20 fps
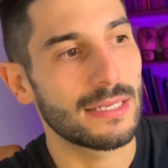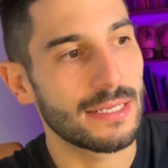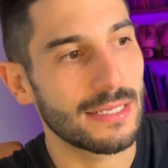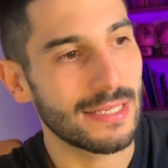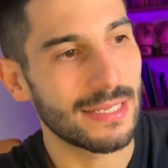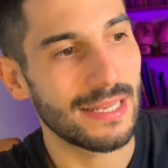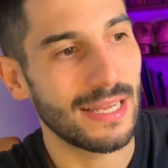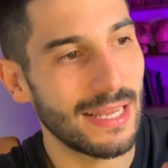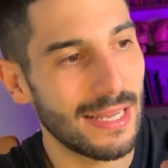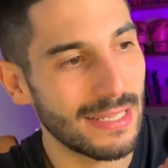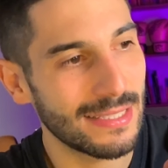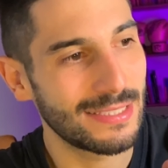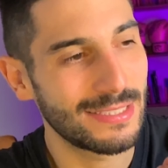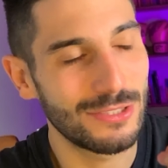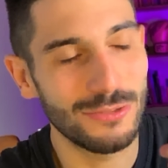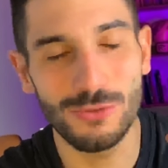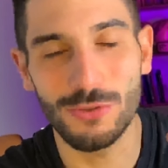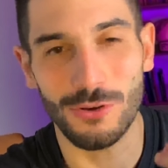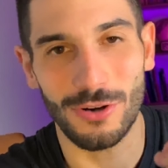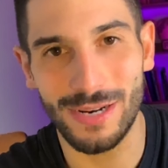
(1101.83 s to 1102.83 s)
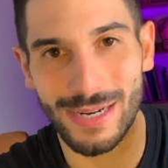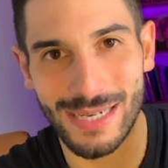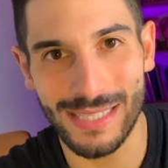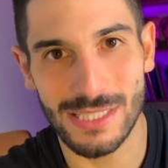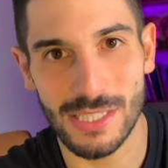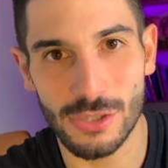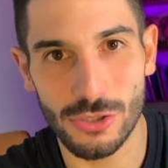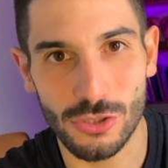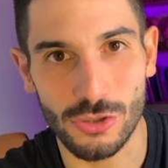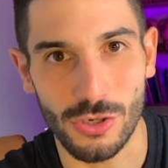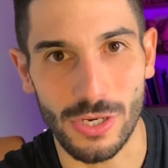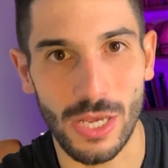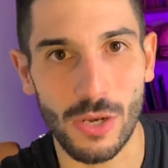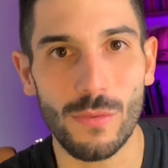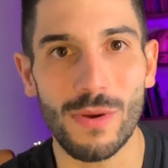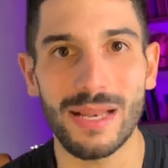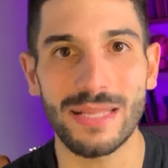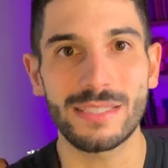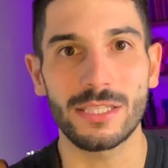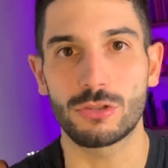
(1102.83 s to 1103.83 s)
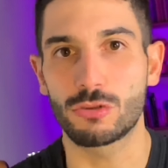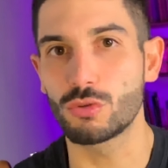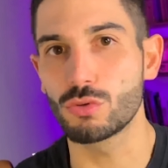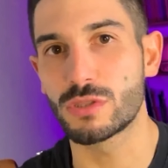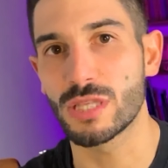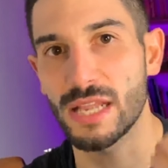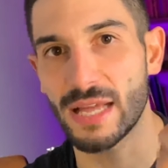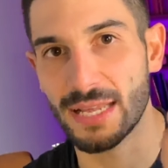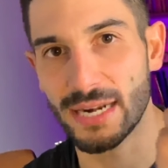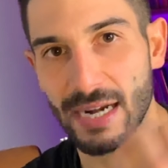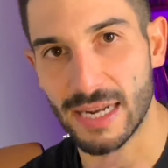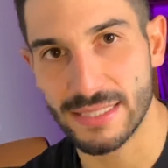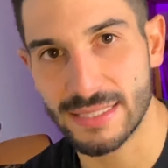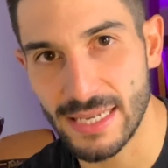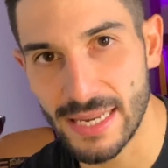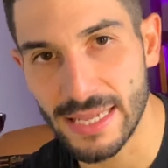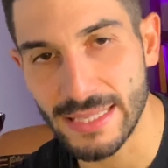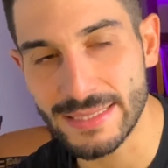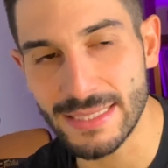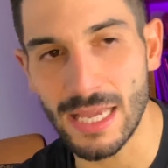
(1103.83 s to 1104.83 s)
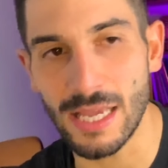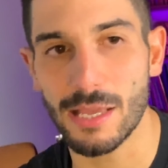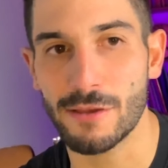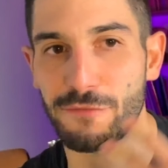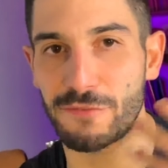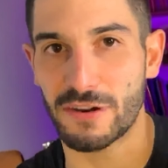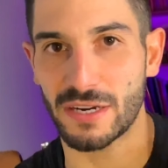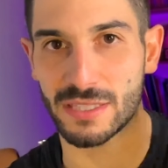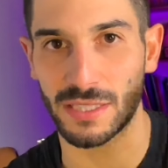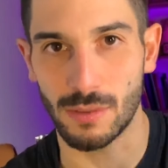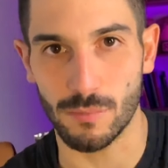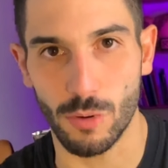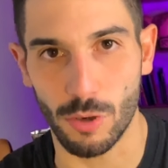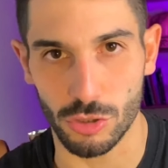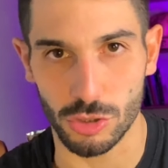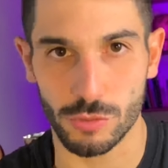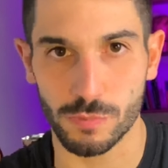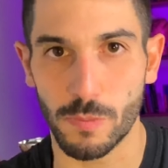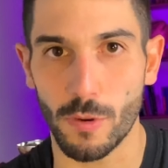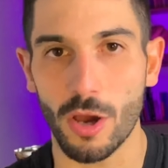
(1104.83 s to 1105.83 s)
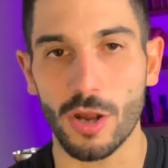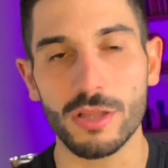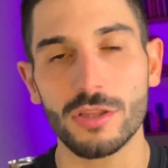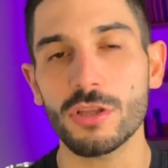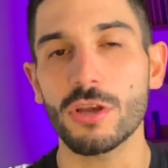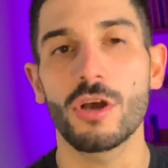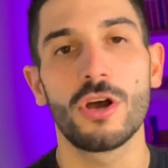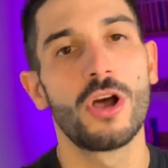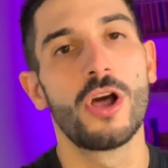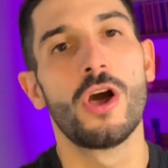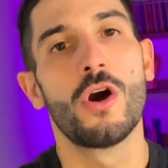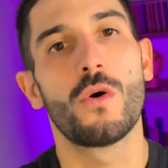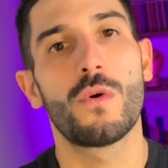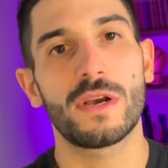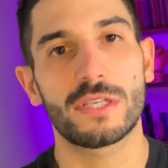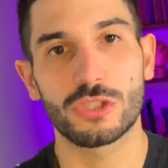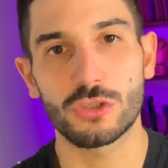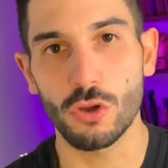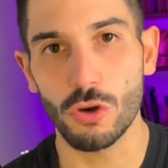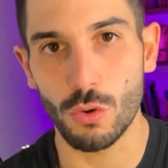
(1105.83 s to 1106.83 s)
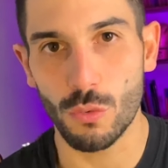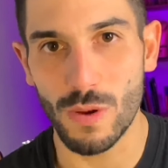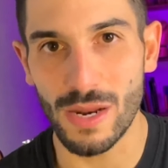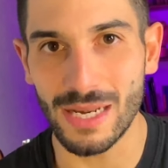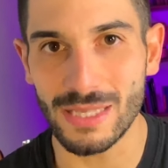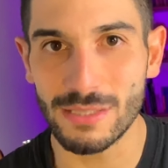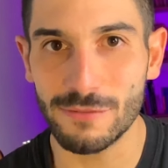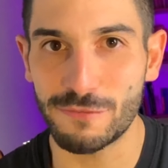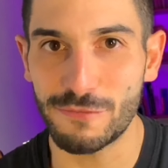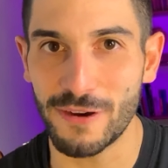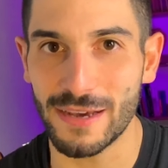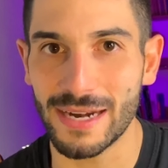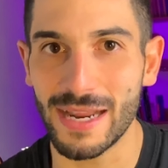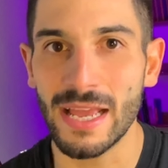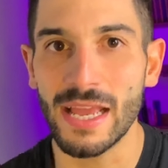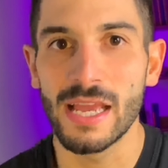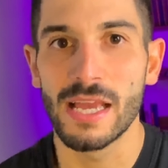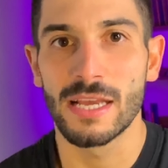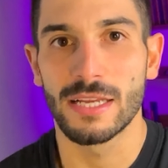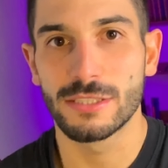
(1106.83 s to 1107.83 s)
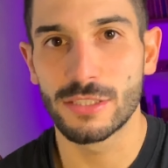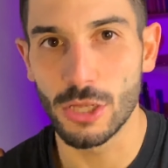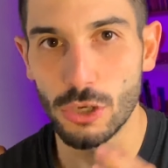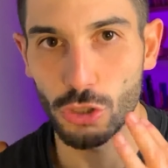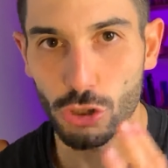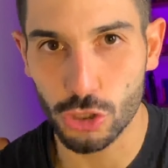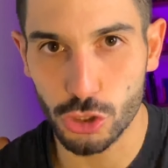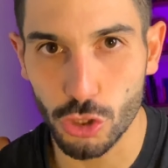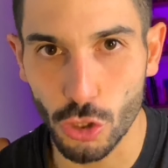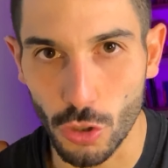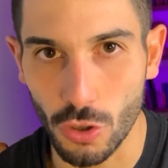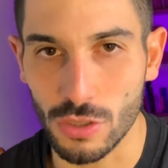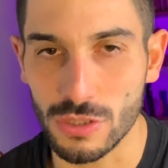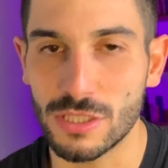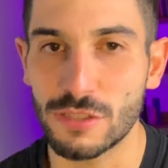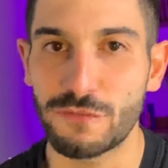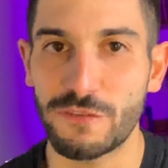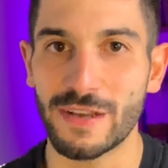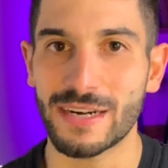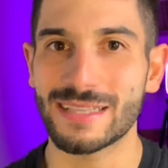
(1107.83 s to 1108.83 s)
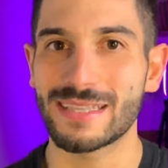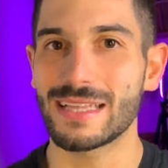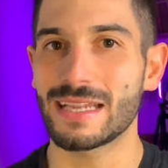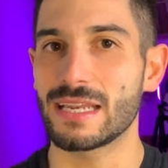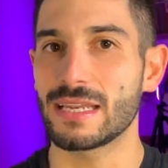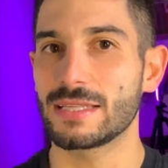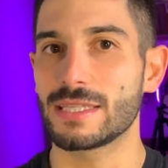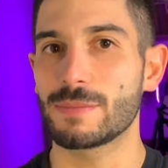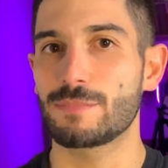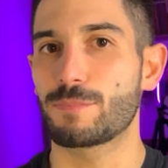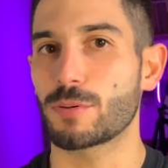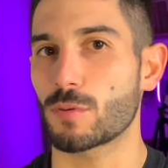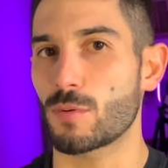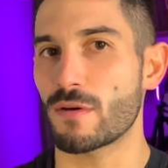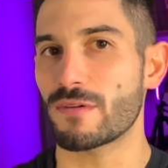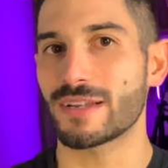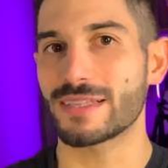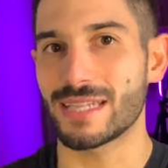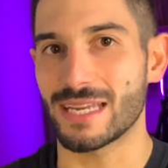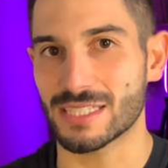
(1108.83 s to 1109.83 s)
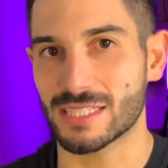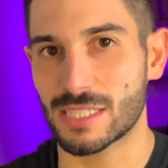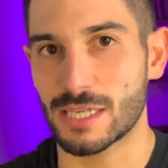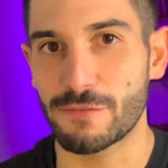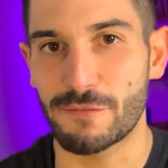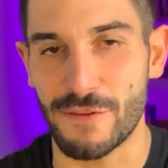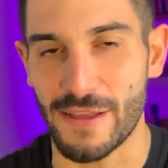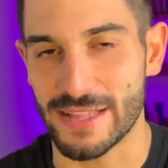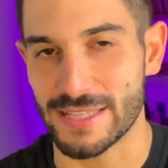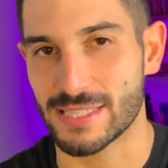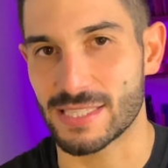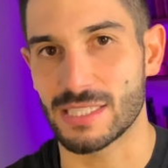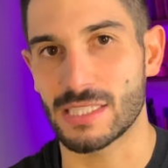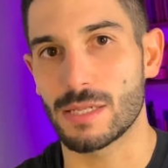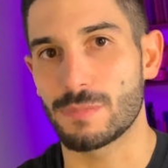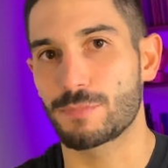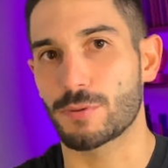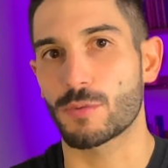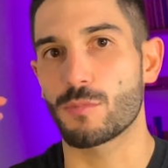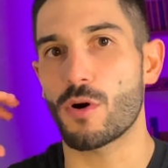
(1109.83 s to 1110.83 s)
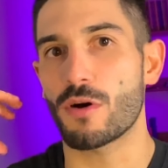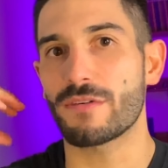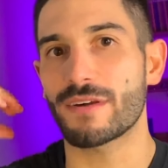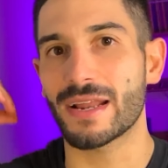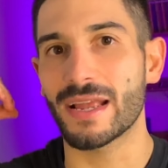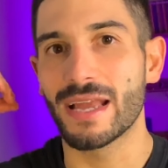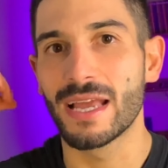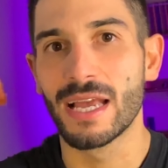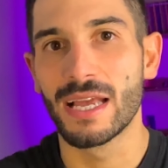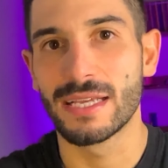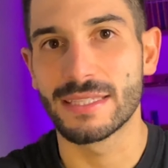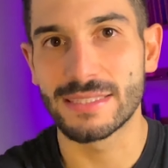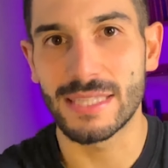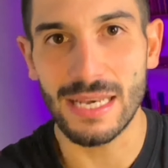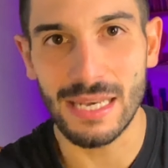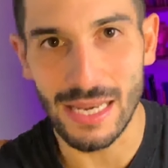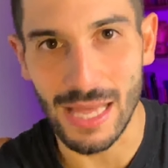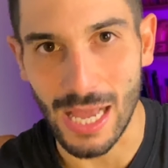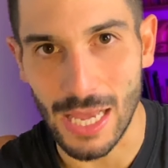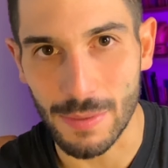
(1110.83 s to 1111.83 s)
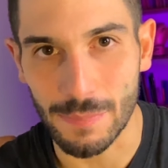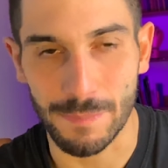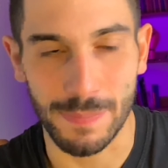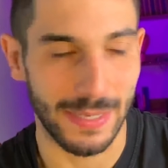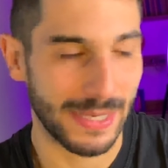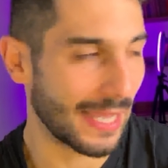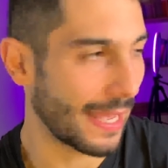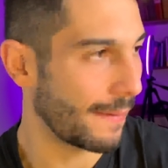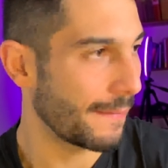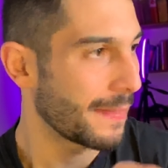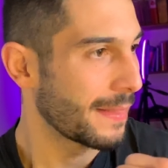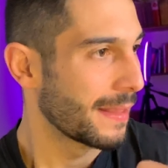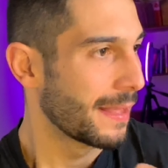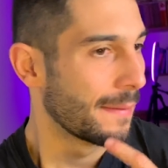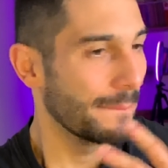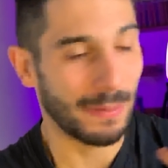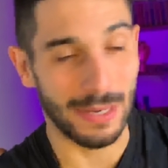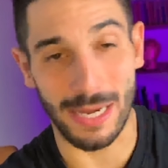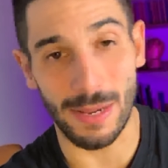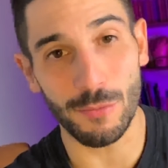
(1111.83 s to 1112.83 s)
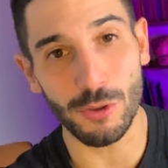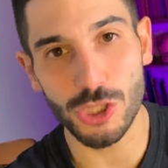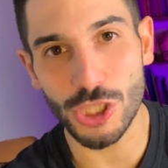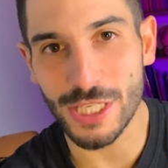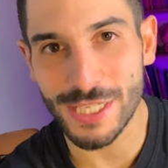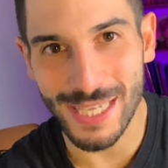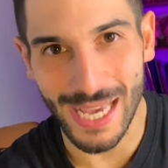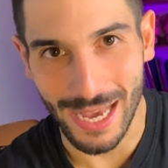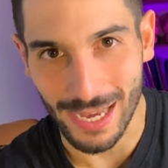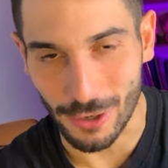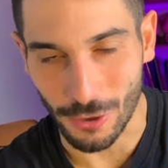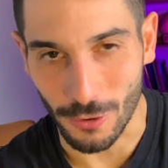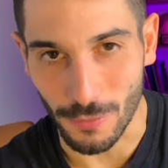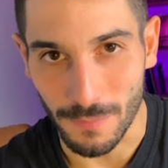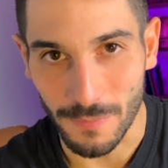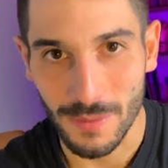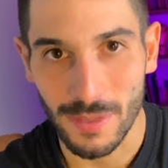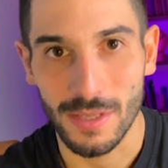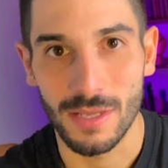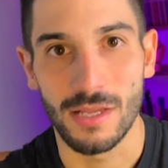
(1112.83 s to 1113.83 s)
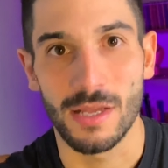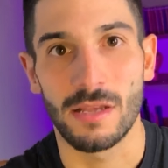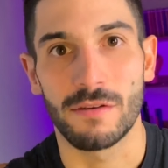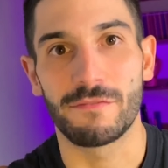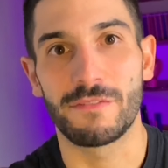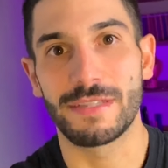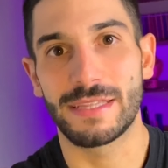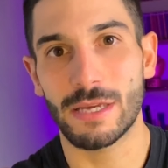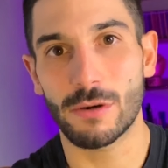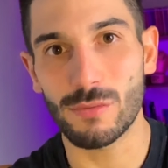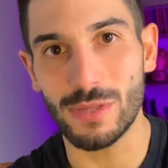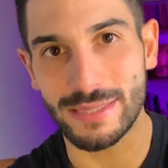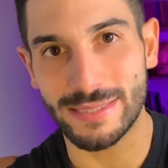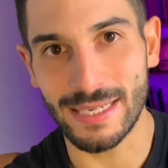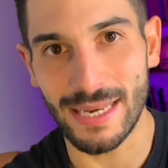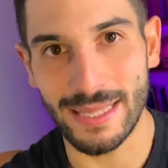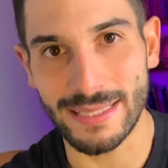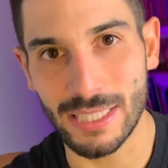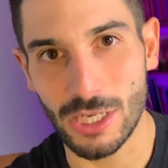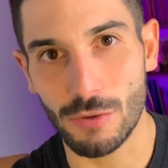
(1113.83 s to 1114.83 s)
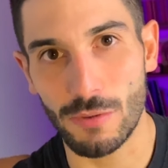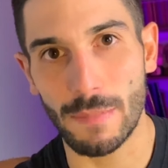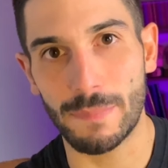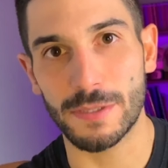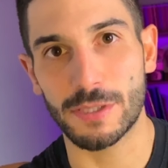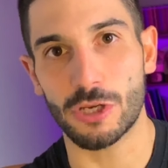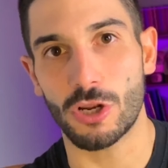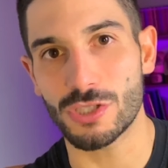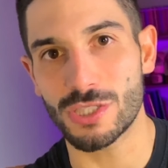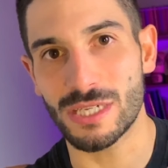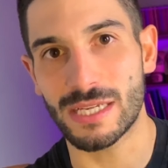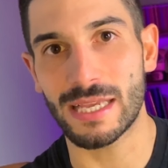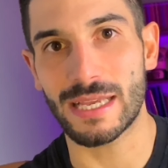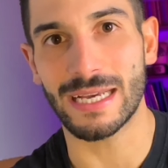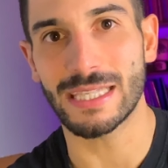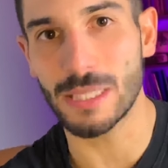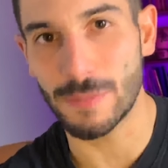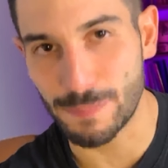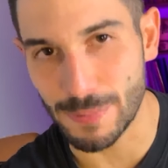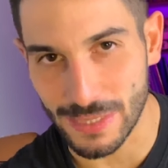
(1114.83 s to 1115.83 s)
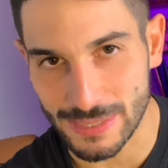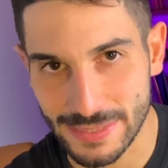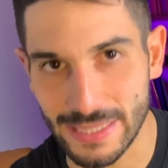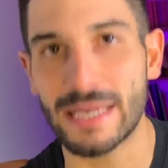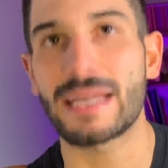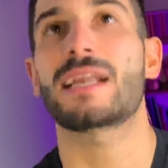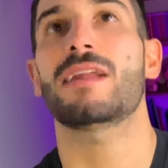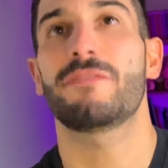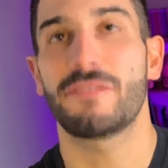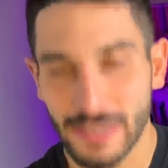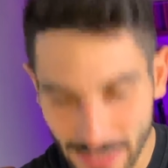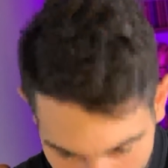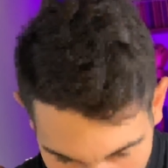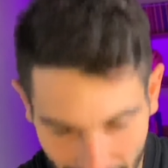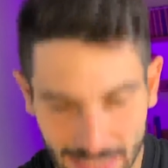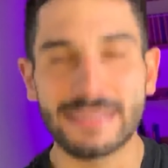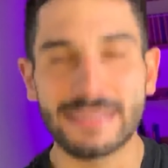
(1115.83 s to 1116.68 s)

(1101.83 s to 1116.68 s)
eh, di un'organizzazione? Quella di tutelare l'atleta e fare del buono sport o è solo quella di fare dello show, di, fare del, di promuovere della schifezza, del promuovere dell'hype? Perché parliamoci chiaro, vedere un atleta come Petrosian che cade per terra e vedi la